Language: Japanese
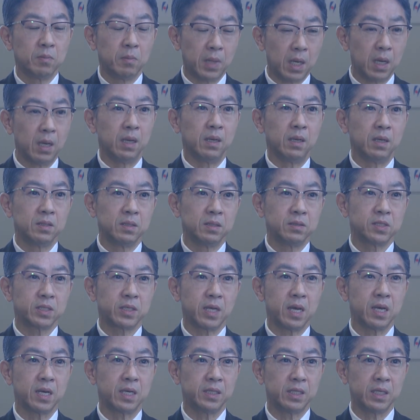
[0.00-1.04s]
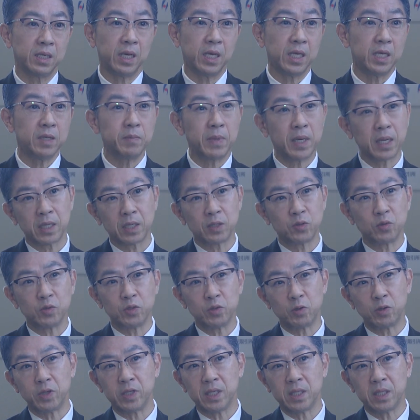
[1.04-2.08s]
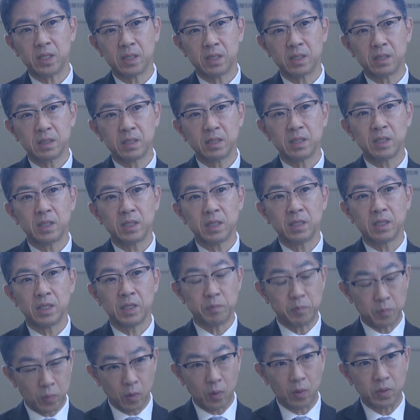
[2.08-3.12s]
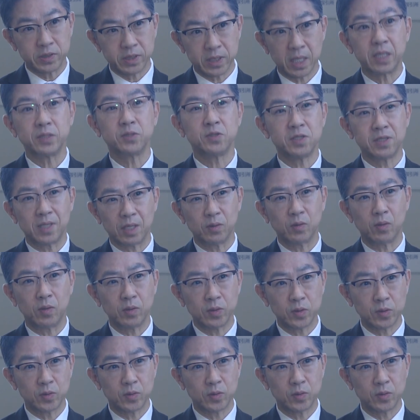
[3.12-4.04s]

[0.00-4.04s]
まあ、使い勝手がいいマーケットにより一歩近づいたと。